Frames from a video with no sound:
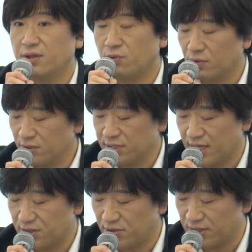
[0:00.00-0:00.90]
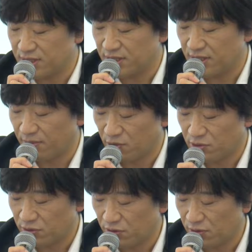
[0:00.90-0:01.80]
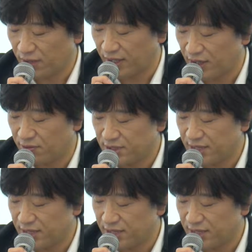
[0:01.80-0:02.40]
残るさんしゅについても商標権が類